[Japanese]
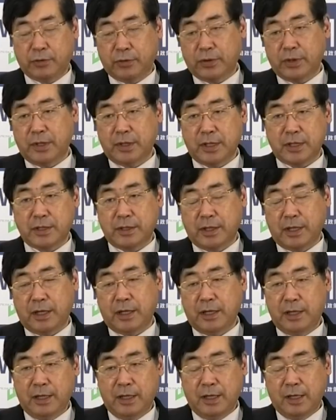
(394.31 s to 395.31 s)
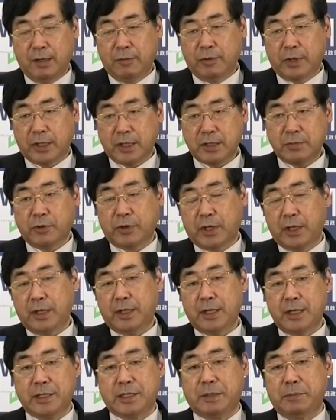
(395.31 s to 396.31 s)
ときにですね、私も
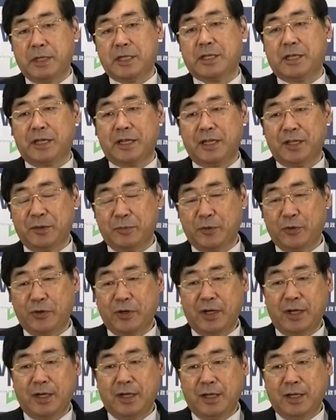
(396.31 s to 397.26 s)
経験しましたけども、